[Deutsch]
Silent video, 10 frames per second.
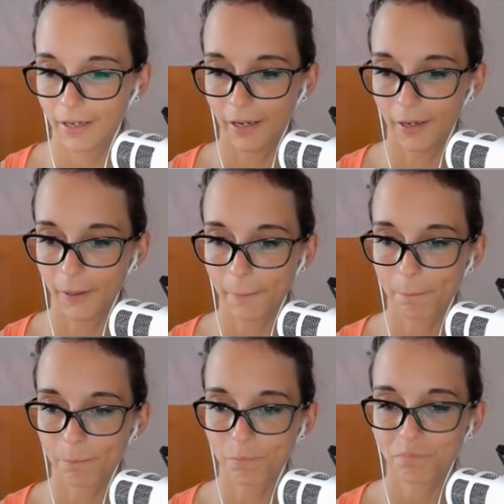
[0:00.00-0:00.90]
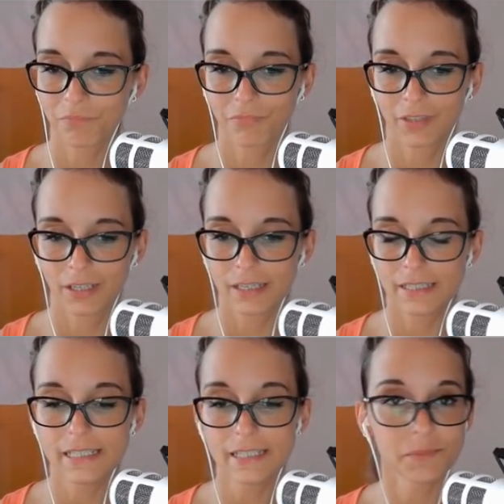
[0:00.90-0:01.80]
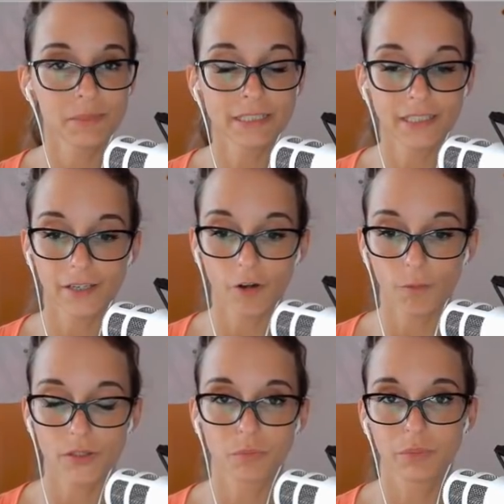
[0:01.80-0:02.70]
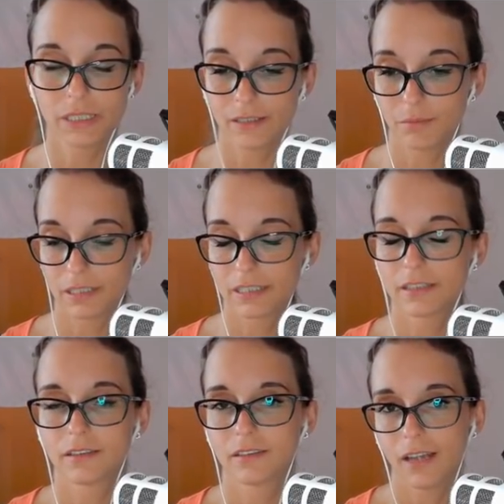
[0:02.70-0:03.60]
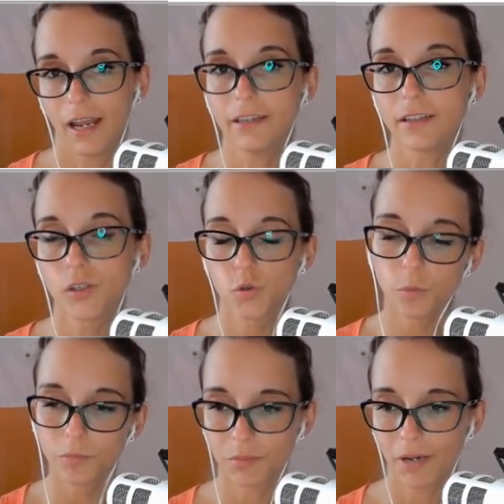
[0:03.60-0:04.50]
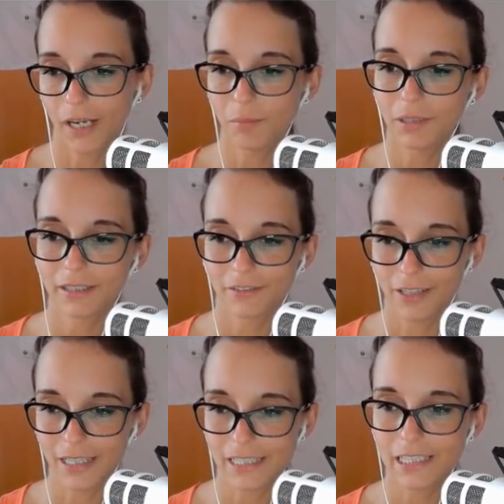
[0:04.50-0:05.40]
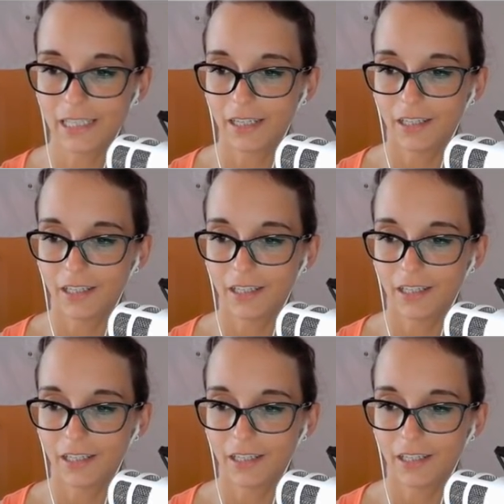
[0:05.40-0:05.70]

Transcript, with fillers: Ähm, dieses Bild hier dann nochmal so ein bisschen mit eingezoomtem Einblick quasi.